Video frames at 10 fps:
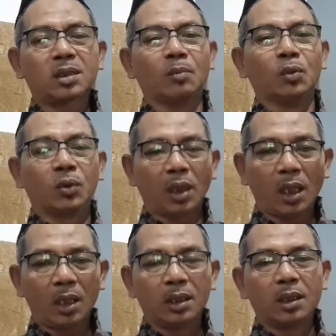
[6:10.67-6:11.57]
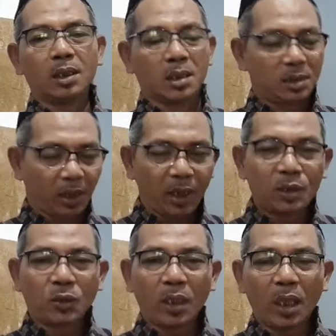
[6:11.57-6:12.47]
semudah,
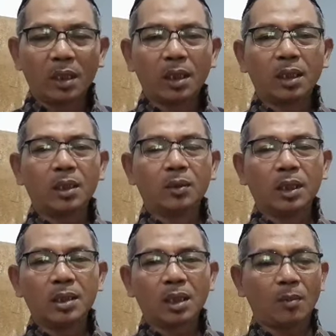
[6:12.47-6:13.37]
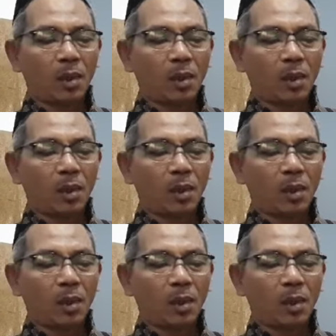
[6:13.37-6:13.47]
seenjoy yang ada di Indonesia.